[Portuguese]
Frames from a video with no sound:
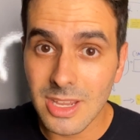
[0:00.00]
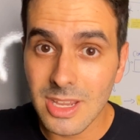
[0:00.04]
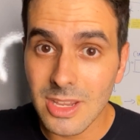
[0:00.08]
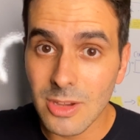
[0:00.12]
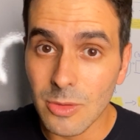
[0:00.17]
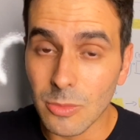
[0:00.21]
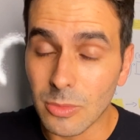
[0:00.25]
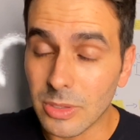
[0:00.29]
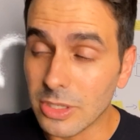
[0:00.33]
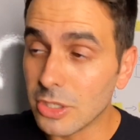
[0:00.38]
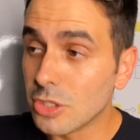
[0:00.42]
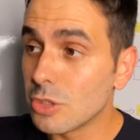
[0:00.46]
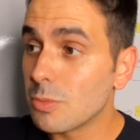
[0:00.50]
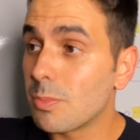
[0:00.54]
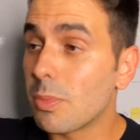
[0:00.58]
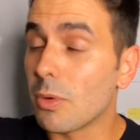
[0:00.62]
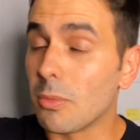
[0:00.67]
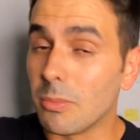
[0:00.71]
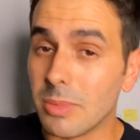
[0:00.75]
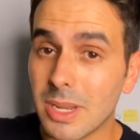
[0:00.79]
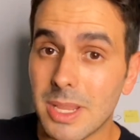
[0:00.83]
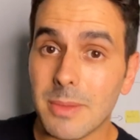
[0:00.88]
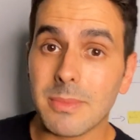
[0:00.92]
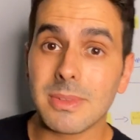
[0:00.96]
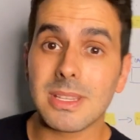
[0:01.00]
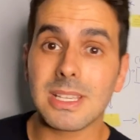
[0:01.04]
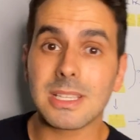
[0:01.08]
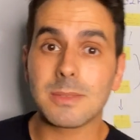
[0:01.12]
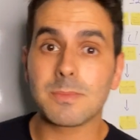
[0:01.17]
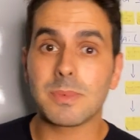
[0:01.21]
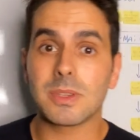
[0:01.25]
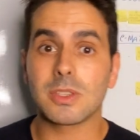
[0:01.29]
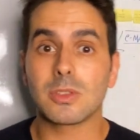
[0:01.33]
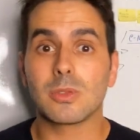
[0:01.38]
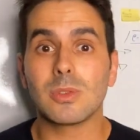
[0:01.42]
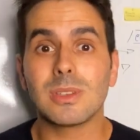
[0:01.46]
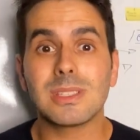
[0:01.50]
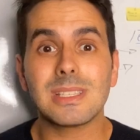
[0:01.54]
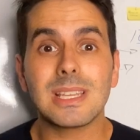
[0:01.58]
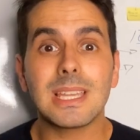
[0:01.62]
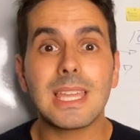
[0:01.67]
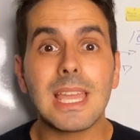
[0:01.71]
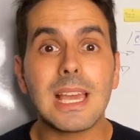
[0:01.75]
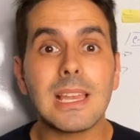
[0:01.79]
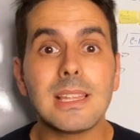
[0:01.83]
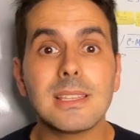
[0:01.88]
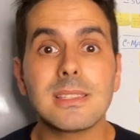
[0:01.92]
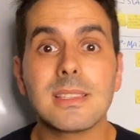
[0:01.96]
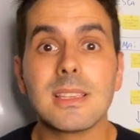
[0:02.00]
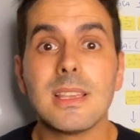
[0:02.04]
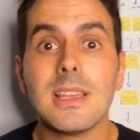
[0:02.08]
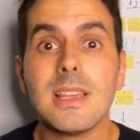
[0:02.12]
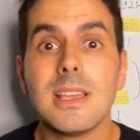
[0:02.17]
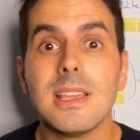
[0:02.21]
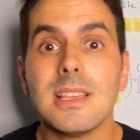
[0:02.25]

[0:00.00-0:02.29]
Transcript: O grande problema das pessoas é que elas